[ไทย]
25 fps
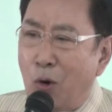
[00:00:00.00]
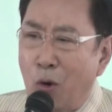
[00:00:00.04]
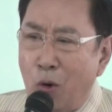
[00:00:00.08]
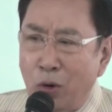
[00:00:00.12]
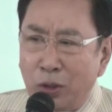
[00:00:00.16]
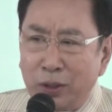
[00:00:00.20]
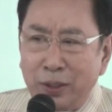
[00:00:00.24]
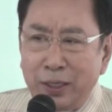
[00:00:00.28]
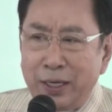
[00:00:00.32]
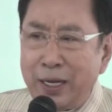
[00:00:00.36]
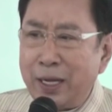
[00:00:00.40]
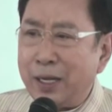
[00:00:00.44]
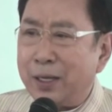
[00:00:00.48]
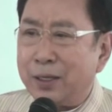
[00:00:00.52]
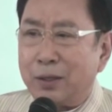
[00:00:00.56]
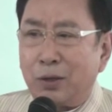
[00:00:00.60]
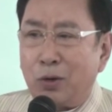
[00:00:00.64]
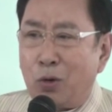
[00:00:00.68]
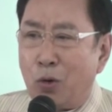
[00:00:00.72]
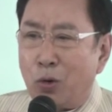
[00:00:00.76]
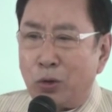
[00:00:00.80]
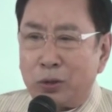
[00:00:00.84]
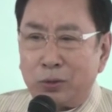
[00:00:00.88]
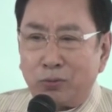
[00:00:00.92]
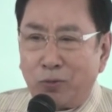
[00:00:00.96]
ขุดเนี่ย
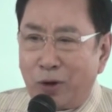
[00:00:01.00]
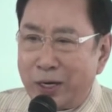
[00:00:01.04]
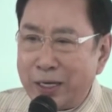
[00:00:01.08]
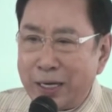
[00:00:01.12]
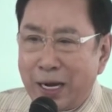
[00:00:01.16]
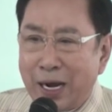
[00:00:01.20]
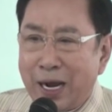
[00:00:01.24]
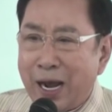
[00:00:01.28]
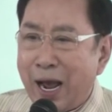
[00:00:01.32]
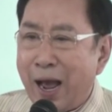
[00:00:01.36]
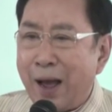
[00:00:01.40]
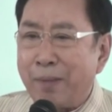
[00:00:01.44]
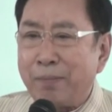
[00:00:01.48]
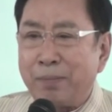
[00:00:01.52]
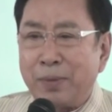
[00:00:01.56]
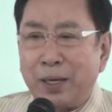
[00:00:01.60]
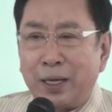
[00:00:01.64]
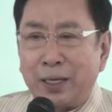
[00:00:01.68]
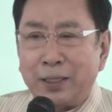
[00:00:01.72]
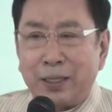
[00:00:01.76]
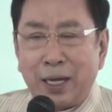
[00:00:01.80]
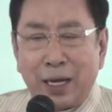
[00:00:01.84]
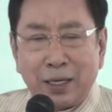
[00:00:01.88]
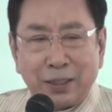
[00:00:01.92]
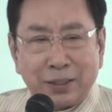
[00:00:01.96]
ขุดวันยังค่ำ
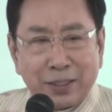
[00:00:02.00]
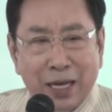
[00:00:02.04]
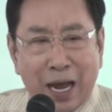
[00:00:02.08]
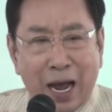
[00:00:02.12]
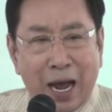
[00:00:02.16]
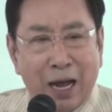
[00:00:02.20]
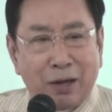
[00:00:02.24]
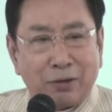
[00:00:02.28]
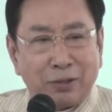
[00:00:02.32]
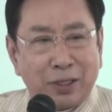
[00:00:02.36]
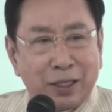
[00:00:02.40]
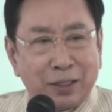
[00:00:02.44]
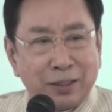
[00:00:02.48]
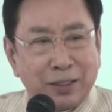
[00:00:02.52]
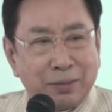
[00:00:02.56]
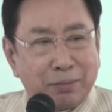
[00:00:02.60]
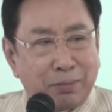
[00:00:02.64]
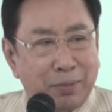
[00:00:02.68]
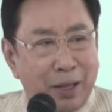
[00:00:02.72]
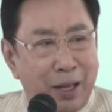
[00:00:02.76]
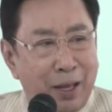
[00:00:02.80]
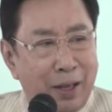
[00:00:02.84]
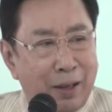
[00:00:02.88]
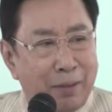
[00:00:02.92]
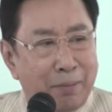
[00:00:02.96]
เลยทั้งเช้าทั้ง
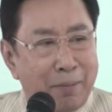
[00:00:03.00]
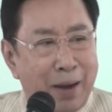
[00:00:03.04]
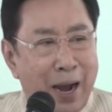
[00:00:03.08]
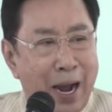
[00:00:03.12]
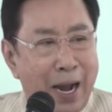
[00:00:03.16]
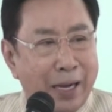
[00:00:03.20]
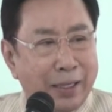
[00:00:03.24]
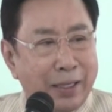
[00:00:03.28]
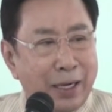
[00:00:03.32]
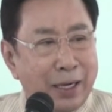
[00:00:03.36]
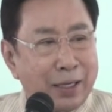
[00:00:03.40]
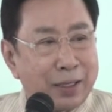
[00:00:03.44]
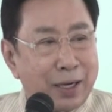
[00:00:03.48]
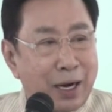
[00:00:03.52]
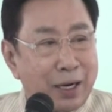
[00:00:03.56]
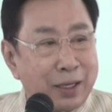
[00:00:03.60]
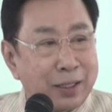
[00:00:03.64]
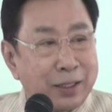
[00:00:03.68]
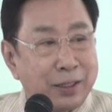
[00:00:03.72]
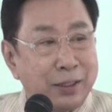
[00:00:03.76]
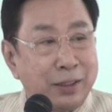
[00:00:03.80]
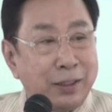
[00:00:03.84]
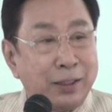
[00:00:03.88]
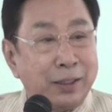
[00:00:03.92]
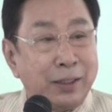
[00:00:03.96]
บ่ายทั้งกลา
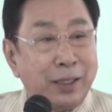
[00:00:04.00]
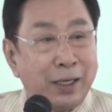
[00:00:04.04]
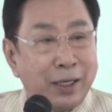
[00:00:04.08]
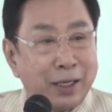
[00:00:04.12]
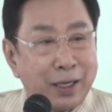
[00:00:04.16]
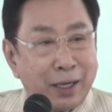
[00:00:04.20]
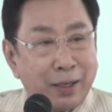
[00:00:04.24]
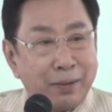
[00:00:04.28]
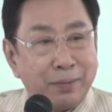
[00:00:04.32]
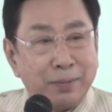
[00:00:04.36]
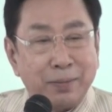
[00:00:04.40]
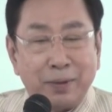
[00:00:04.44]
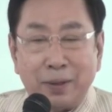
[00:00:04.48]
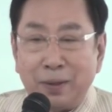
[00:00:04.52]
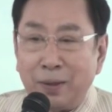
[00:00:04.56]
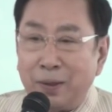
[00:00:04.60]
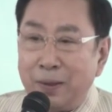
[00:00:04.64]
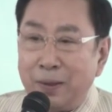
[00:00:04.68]
งคืนนะครับ